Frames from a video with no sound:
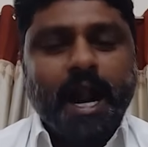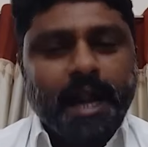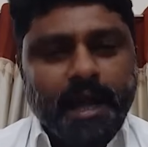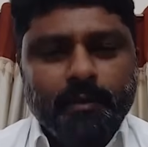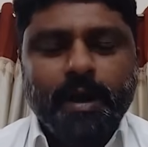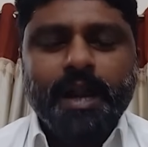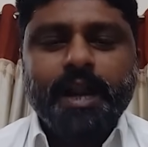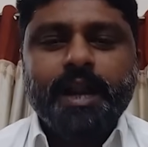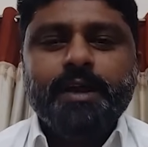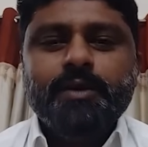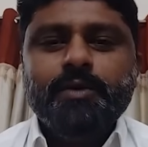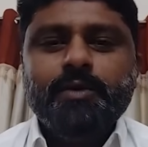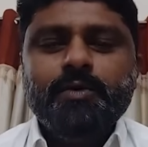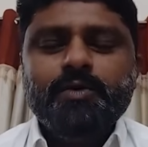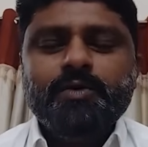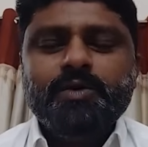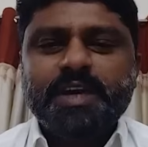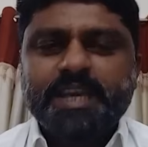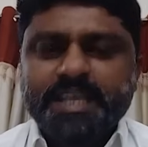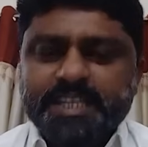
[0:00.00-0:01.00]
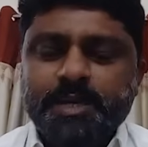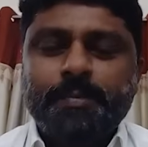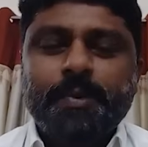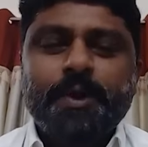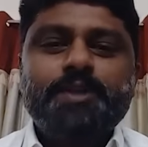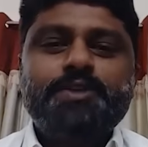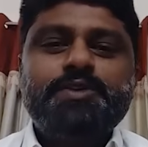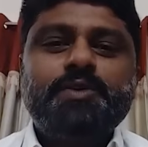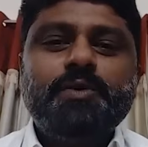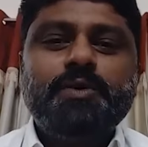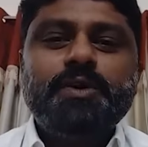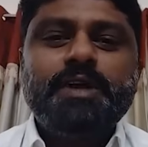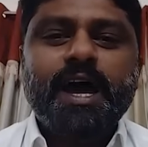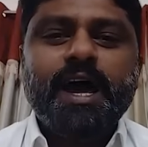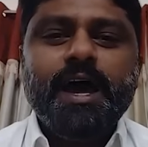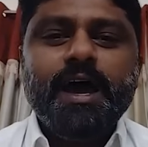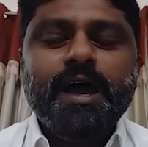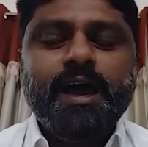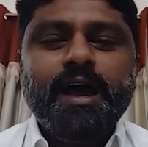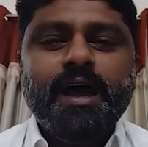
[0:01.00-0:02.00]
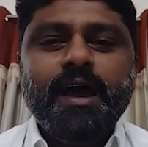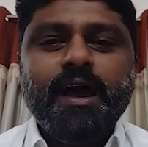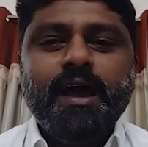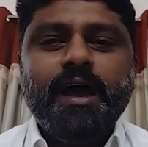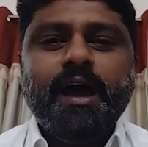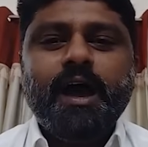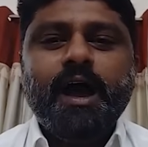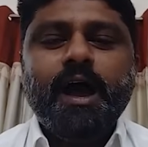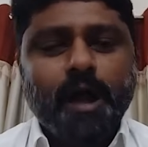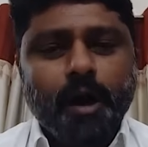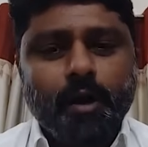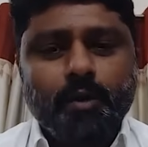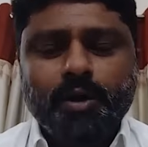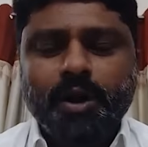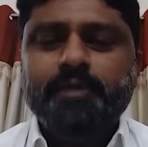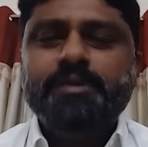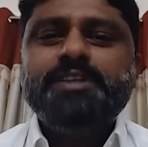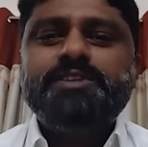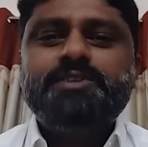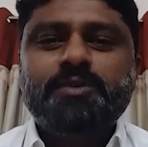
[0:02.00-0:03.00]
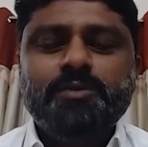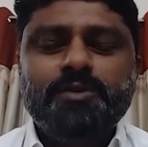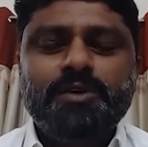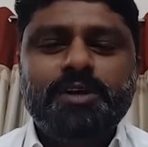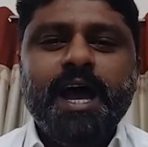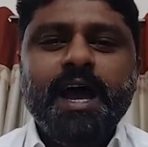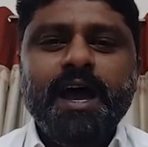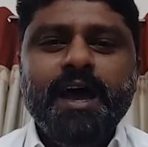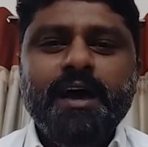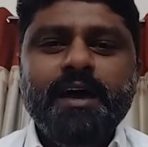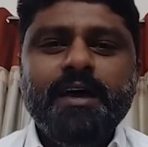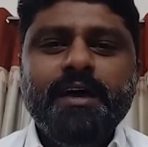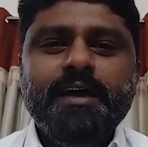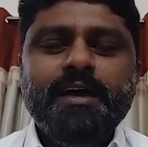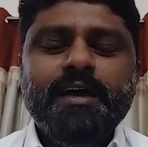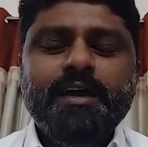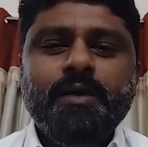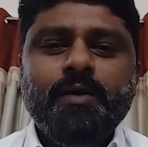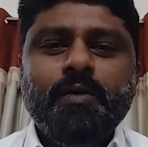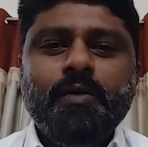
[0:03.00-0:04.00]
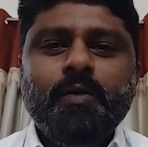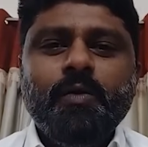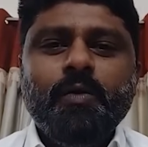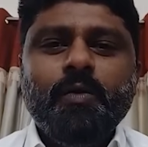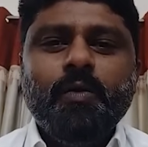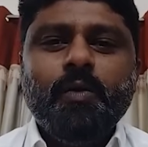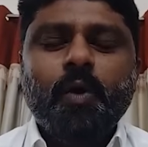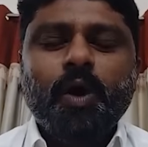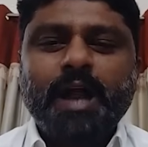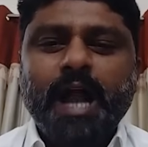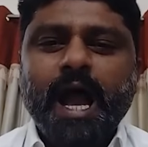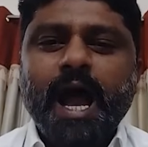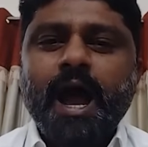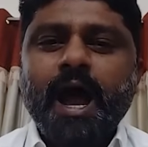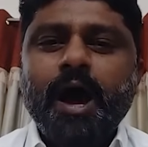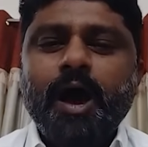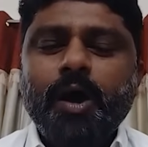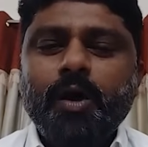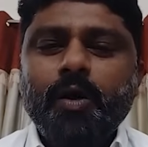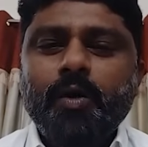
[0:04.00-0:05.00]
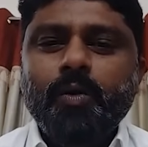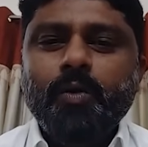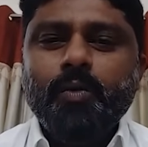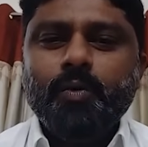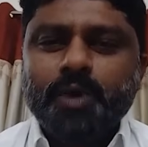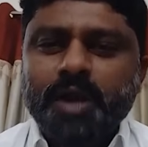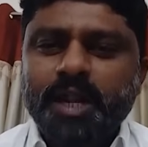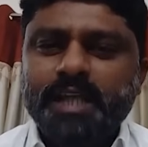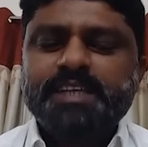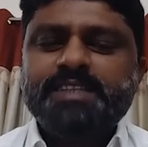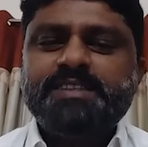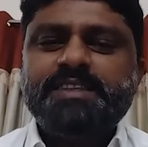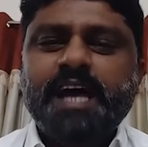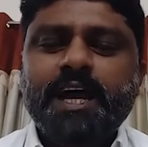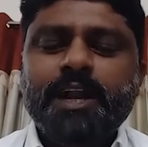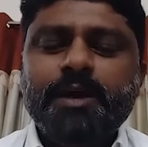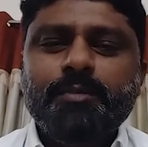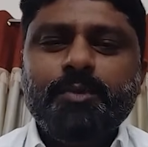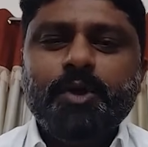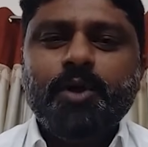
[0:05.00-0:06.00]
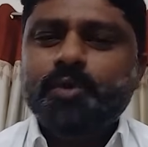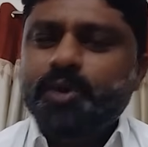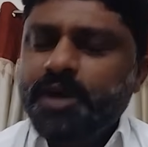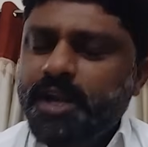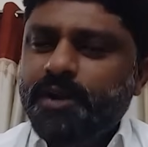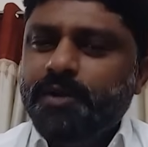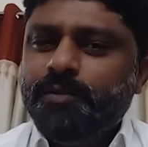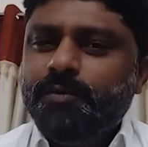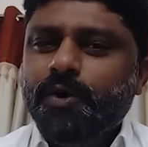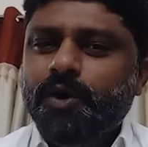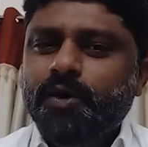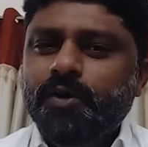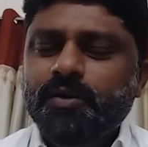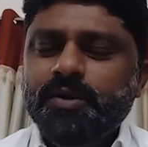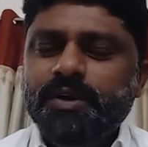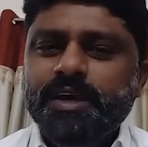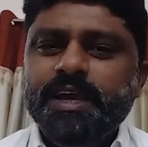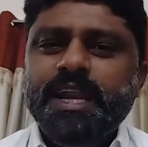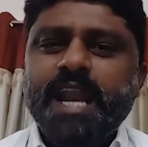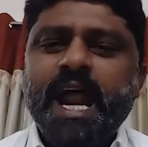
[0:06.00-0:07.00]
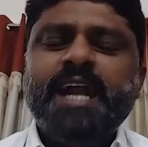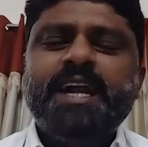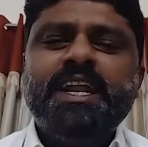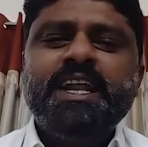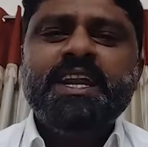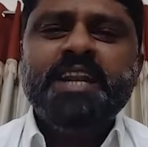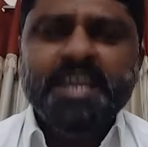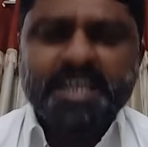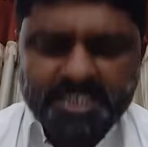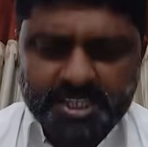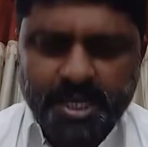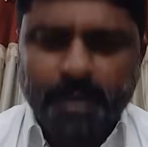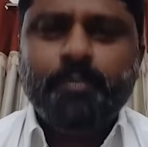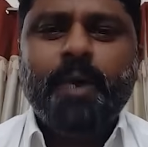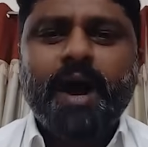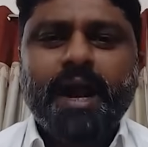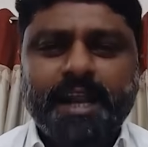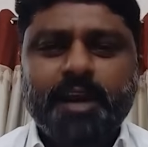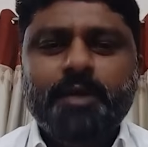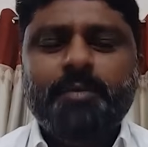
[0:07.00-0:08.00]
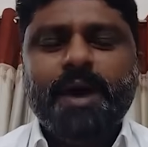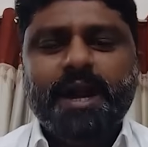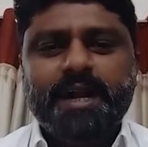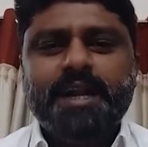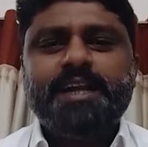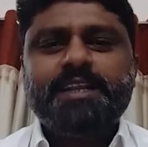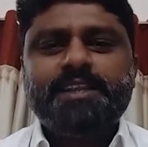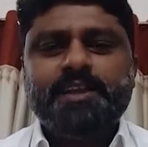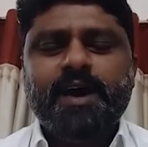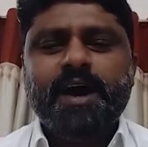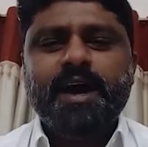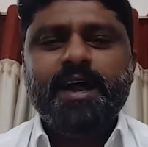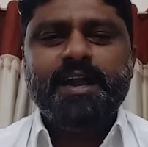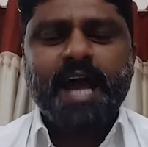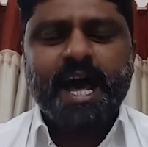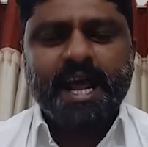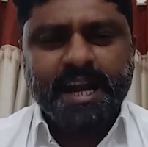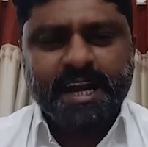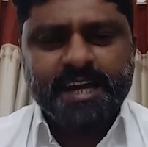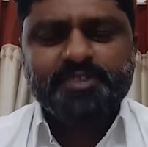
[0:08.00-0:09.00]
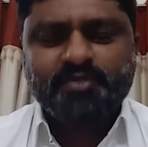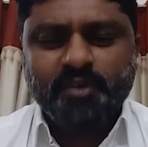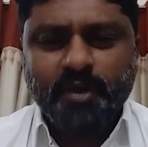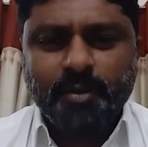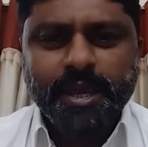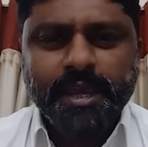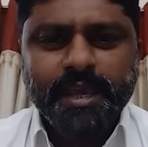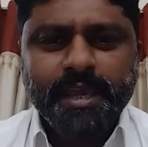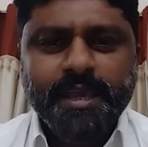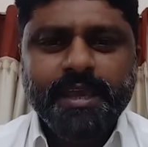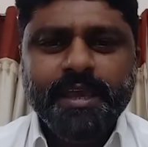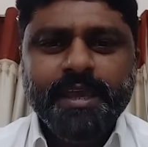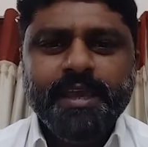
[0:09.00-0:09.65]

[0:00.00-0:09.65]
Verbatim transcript: ఆడవాళ్లను కించపరుచుకుంటా అగౌరవించుకుంటా ఒక ఉన్నత స్థానంలో ఉండి నువ్వు ఇలాంటి నీచప్ మాటలు మాట్లాడతావా నారాయణ స్వామి